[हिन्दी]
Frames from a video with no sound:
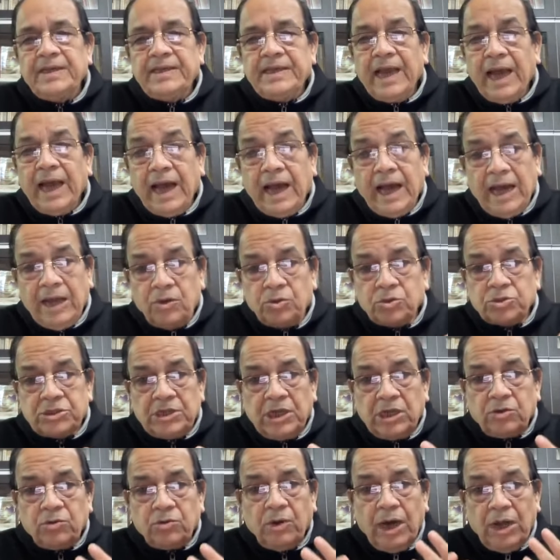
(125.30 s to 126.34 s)
या
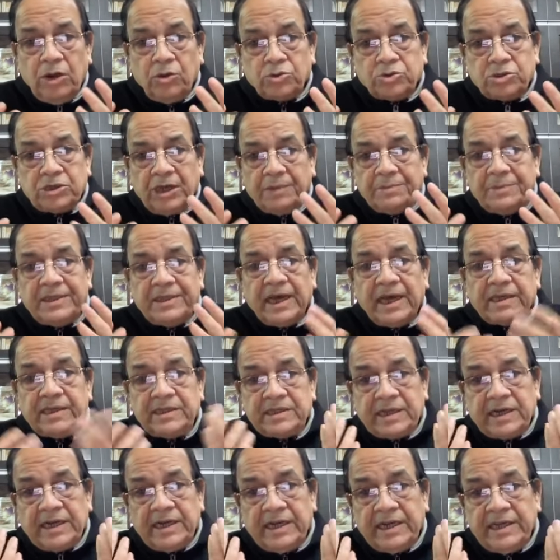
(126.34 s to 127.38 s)
आलोचना को आलोचना विधा
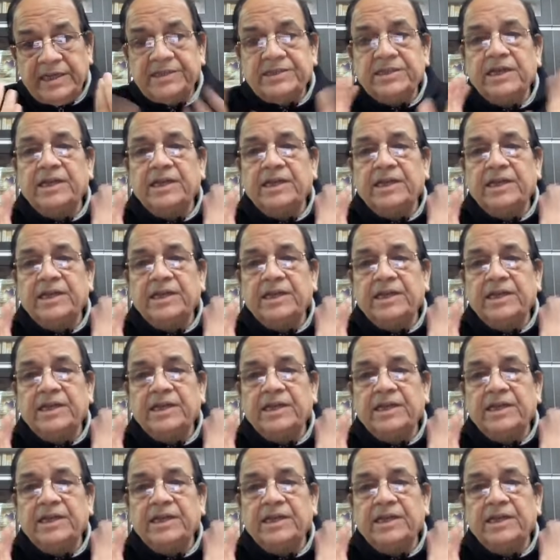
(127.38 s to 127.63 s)
की तरह नहीं